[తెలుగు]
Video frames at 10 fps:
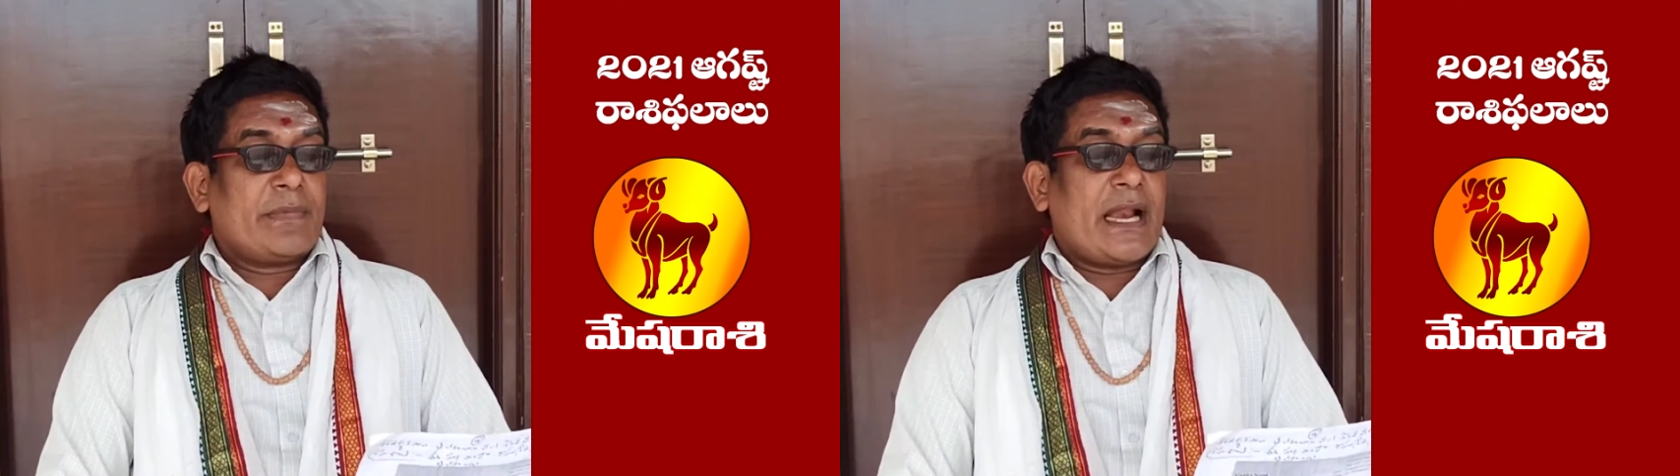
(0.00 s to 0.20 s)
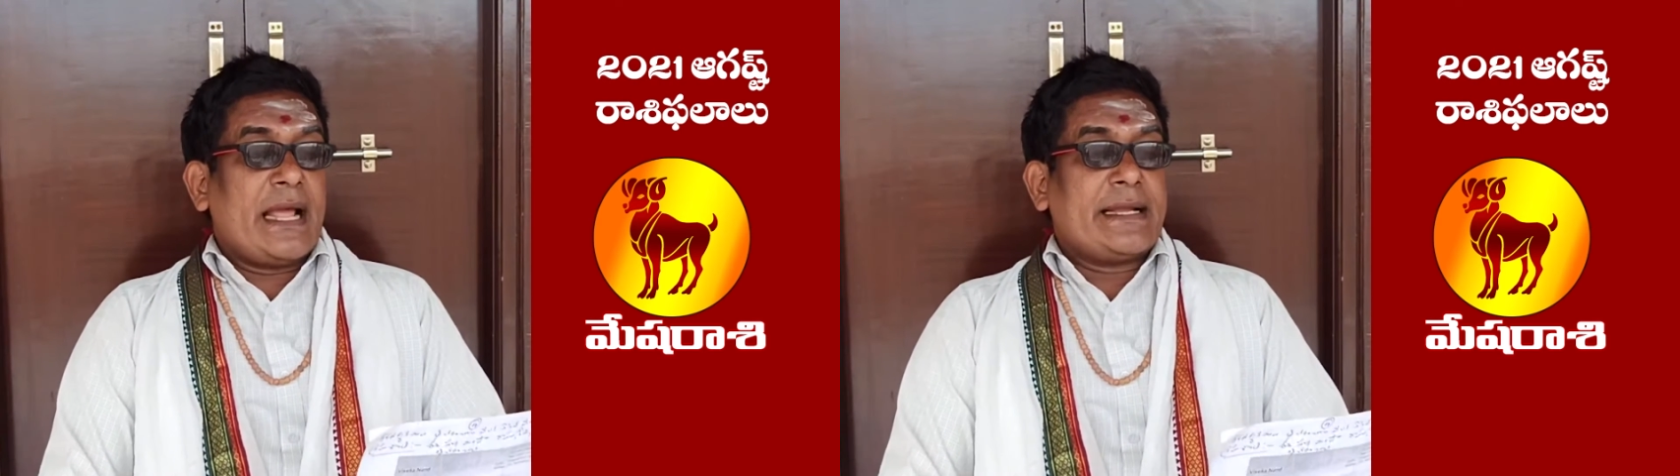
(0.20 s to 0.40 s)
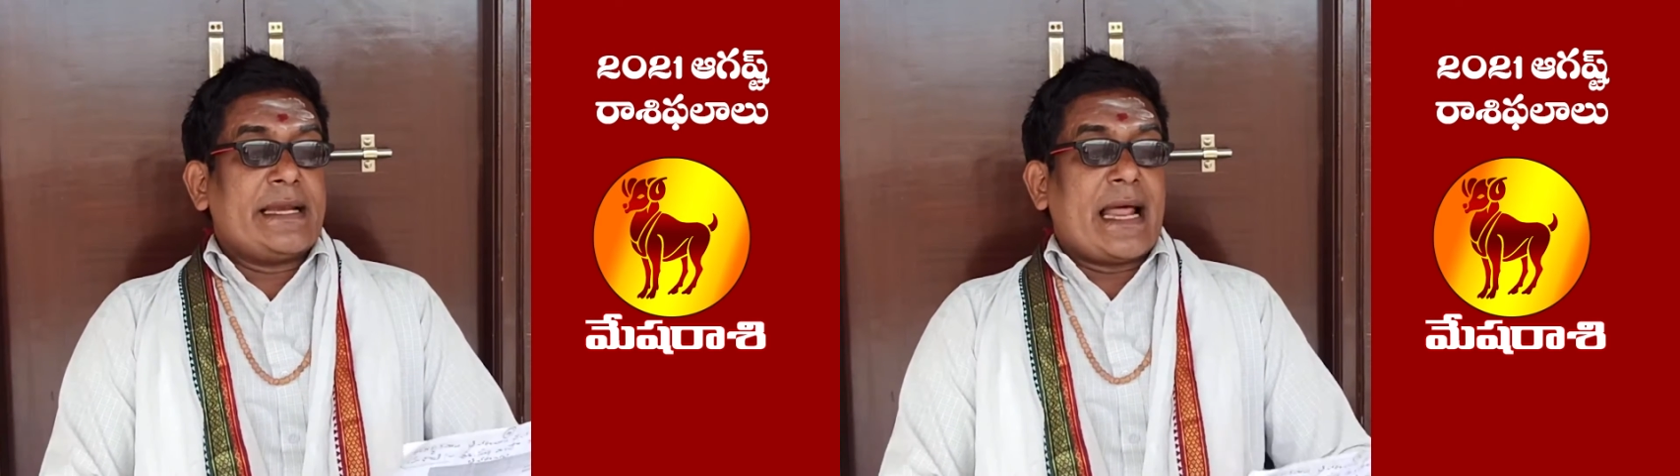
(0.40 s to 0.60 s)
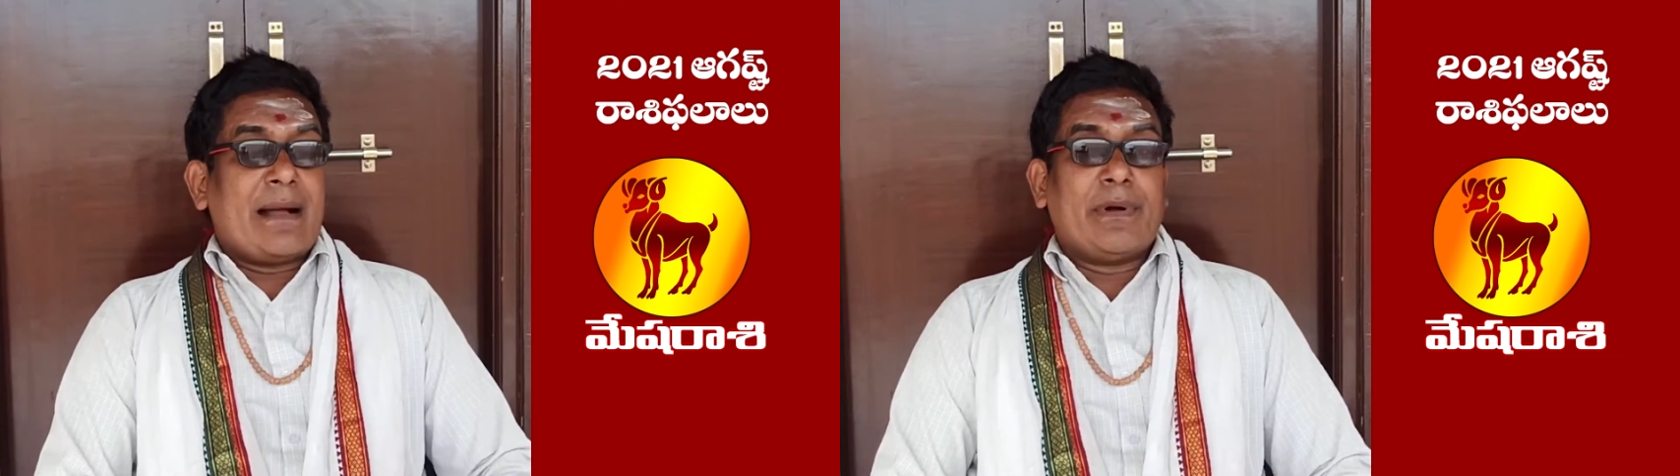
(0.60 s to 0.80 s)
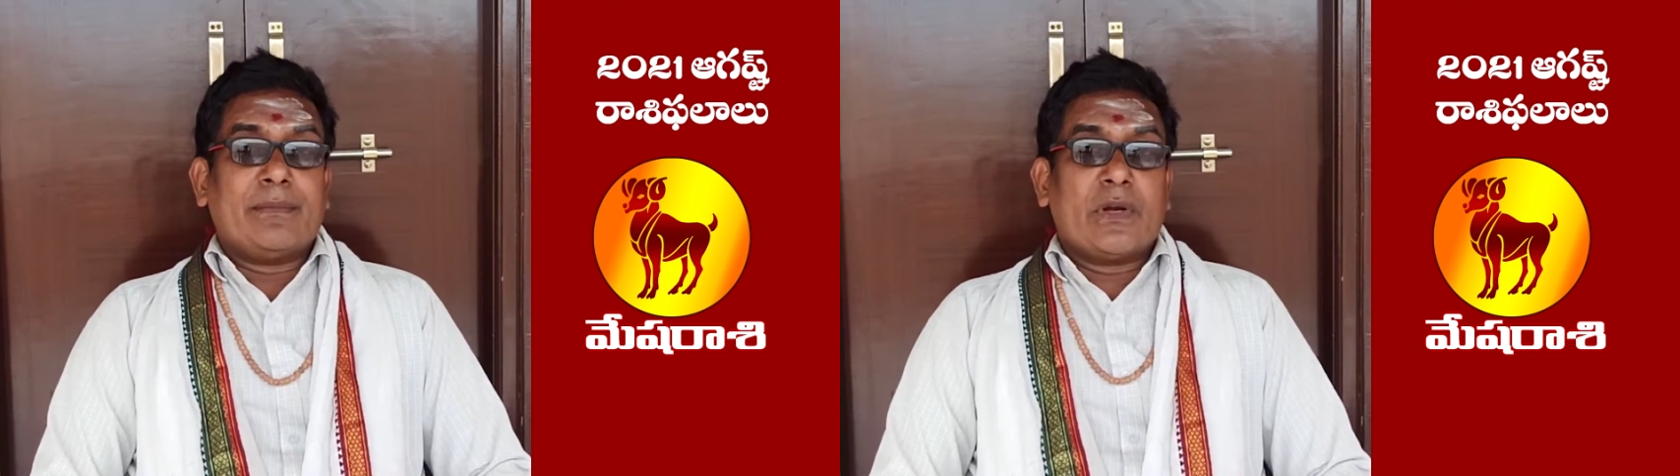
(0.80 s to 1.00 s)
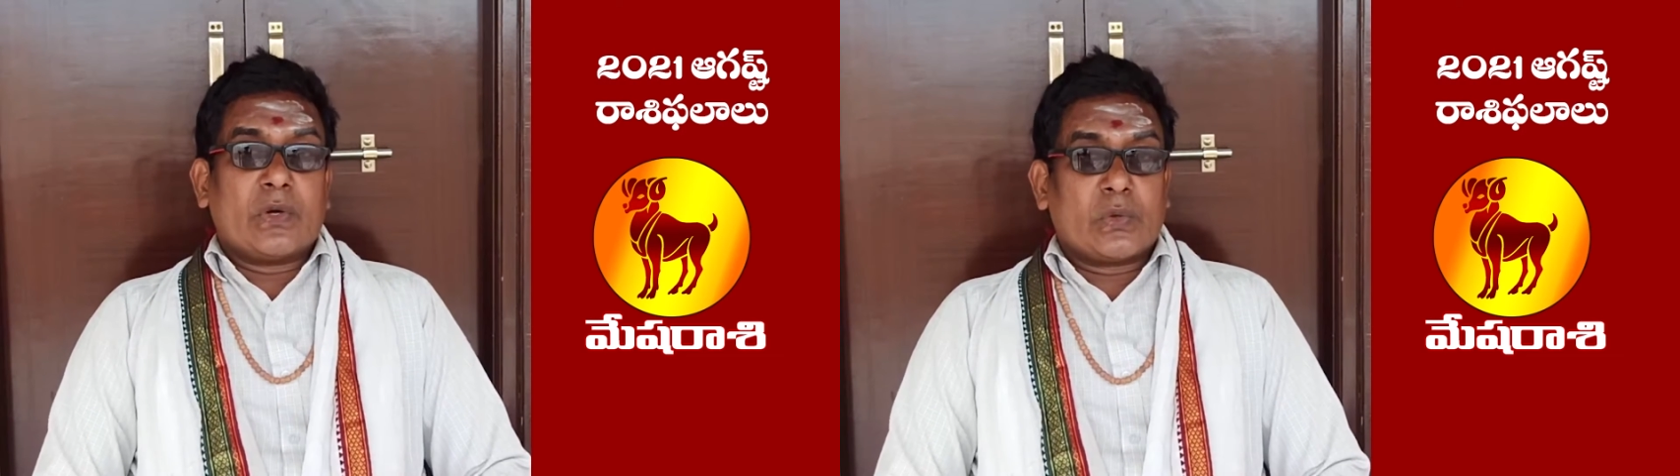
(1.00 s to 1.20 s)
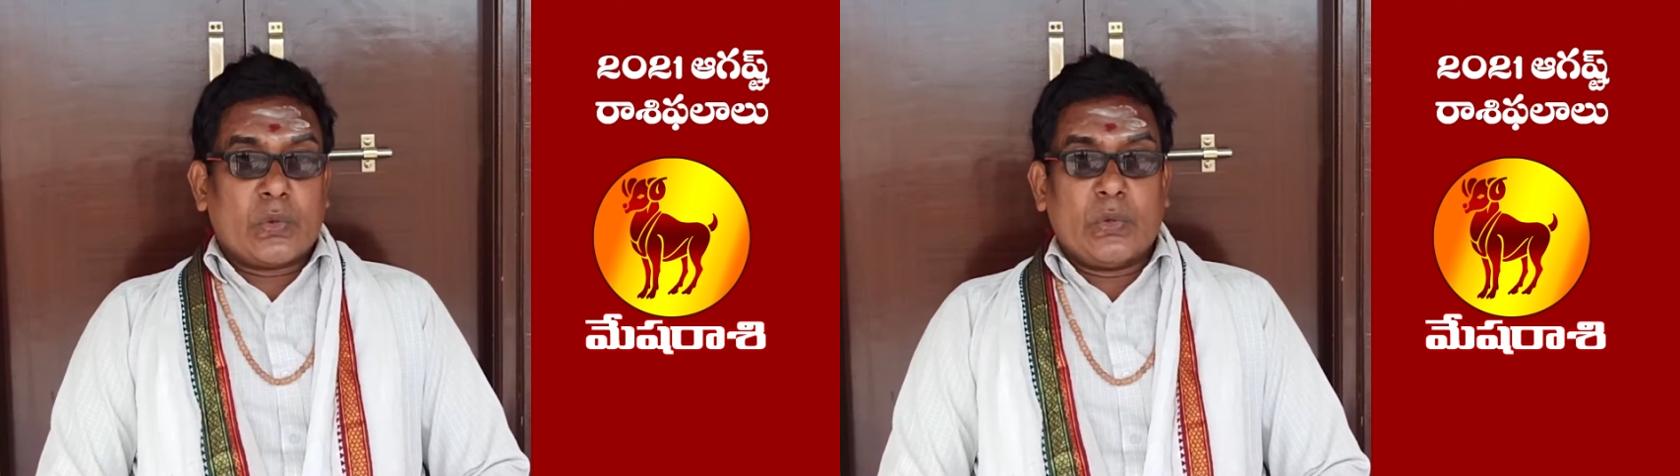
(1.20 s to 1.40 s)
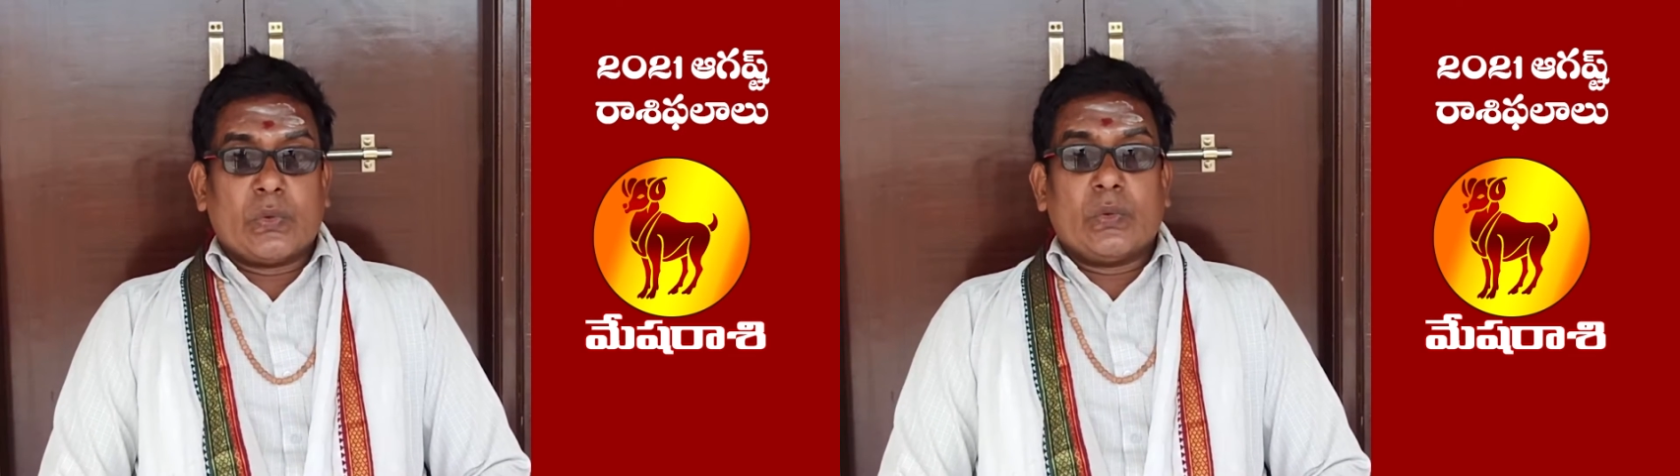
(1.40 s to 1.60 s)
మరి అలాగే లాభంలో
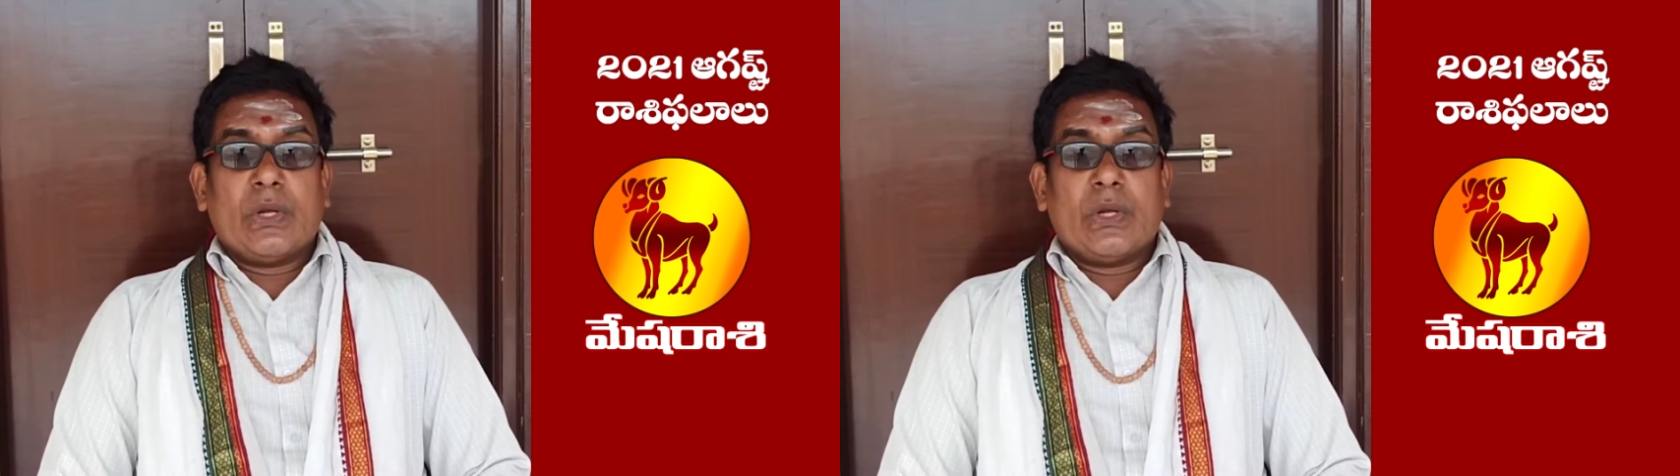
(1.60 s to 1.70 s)
గురుడు